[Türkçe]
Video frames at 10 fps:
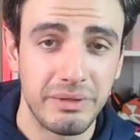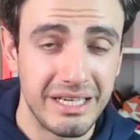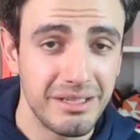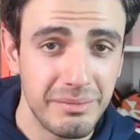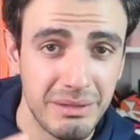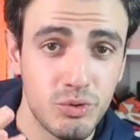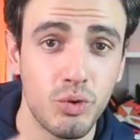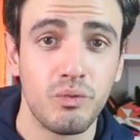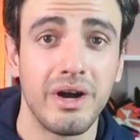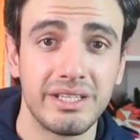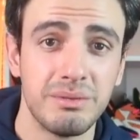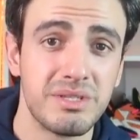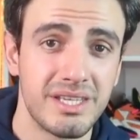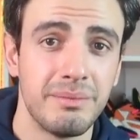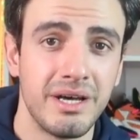İnanın benim çok vaktimi,
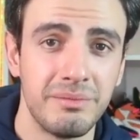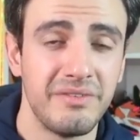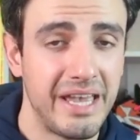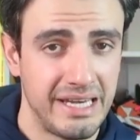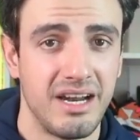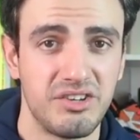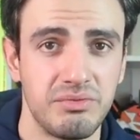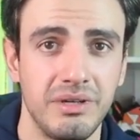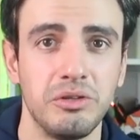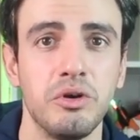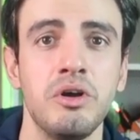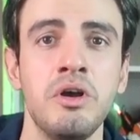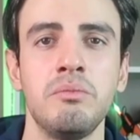zamanımı ve enerjimi alıyor.